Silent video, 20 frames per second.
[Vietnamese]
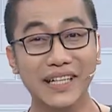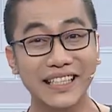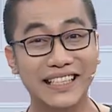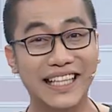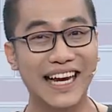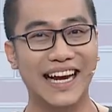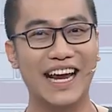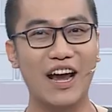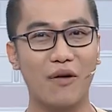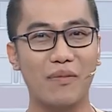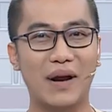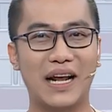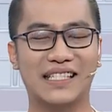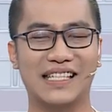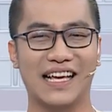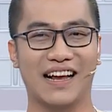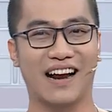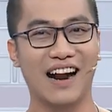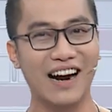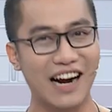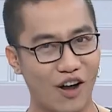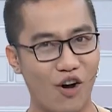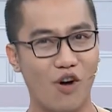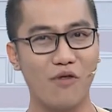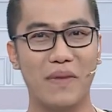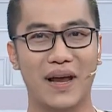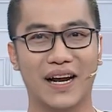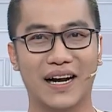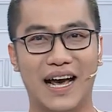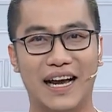bữa tiệc ngày hôm nay sẽ rất là
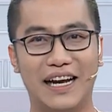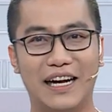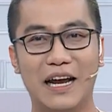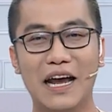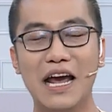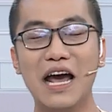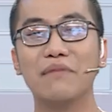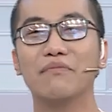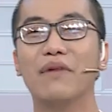ngon miệng đây.